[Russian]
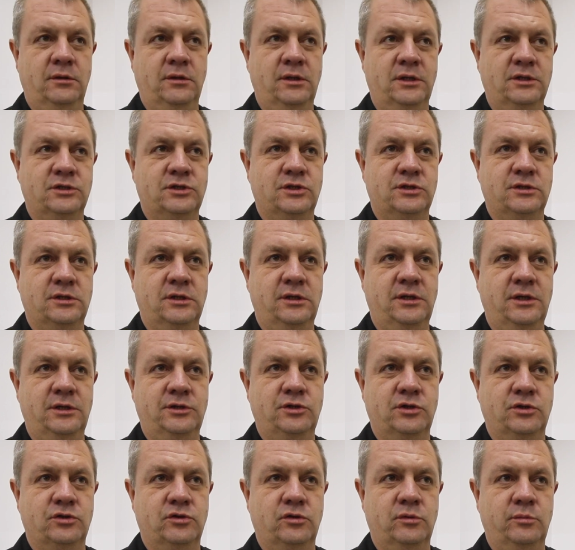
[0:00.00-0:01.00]
Наша
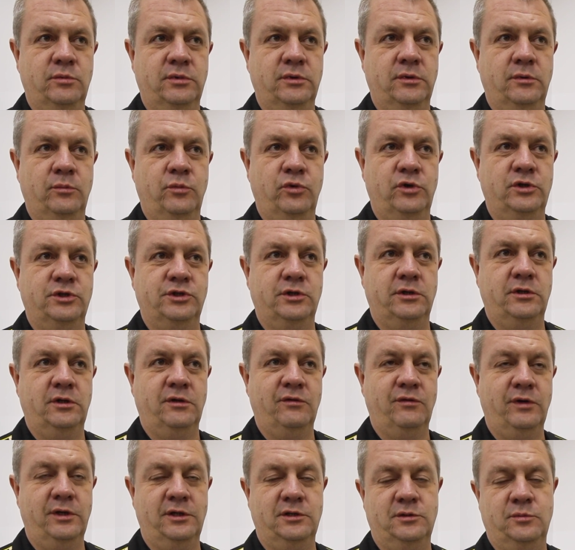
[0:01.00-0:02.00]
задача, чтобы больше не
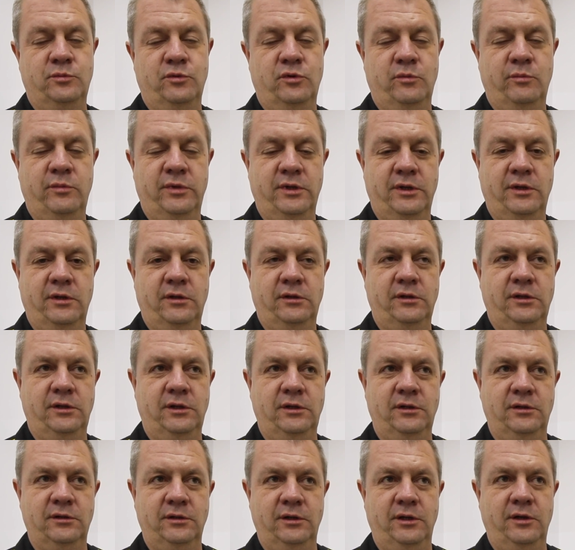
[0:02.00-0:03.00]
рвались бомбы,
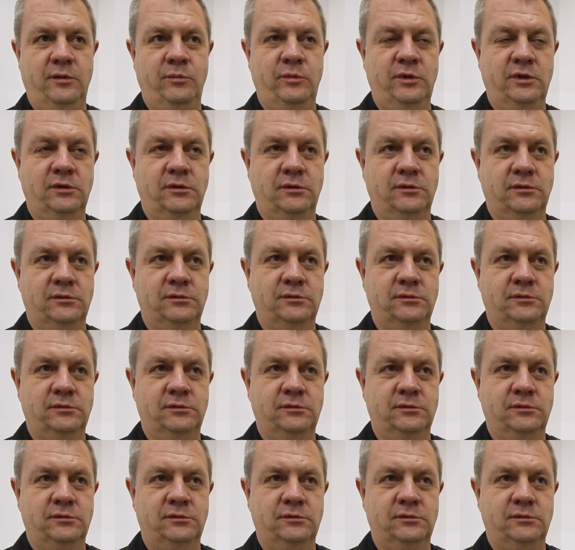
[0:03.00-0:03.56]
не гремел